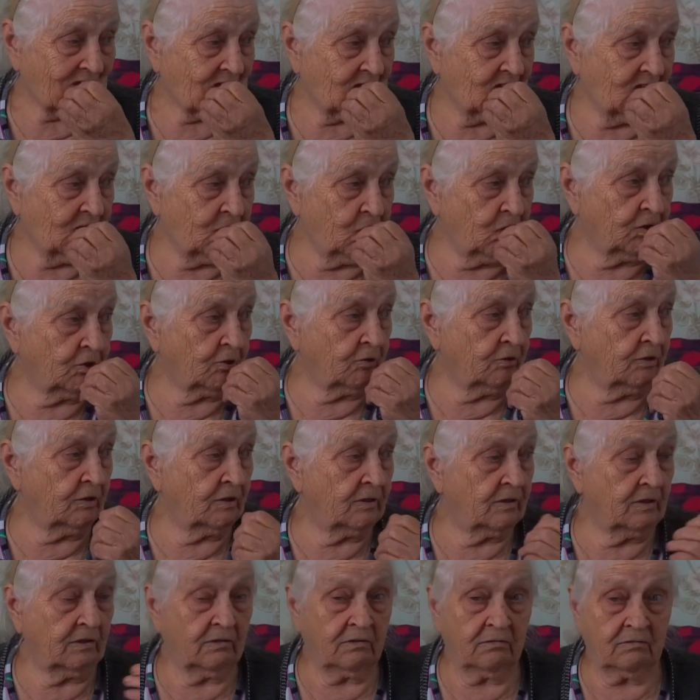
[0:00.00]
И вот
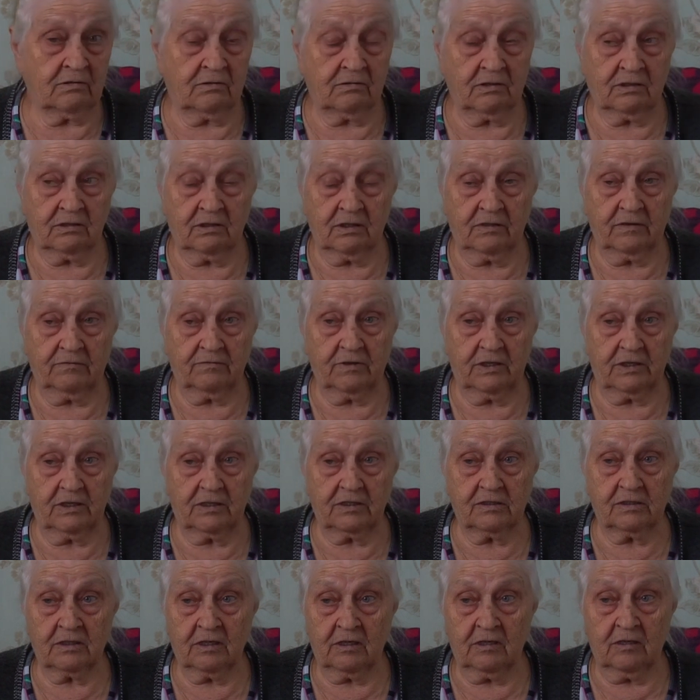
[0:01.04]
он
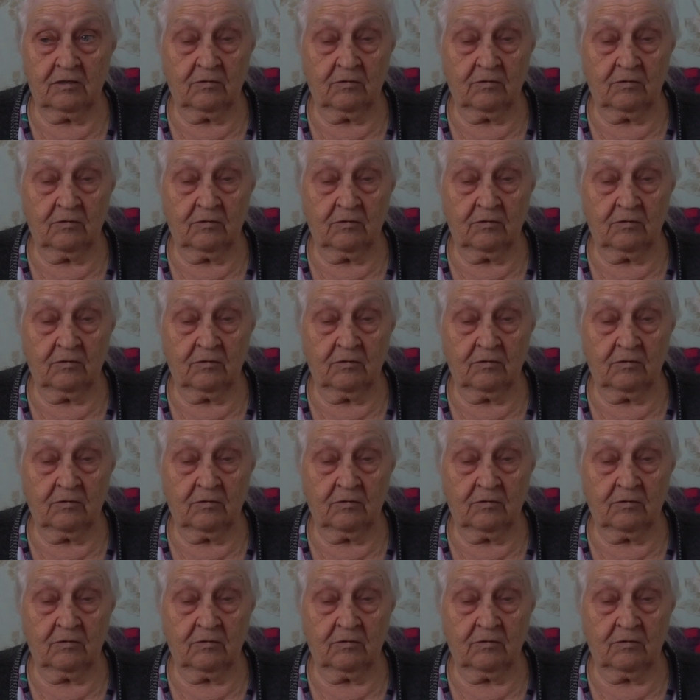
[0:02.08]
говорит,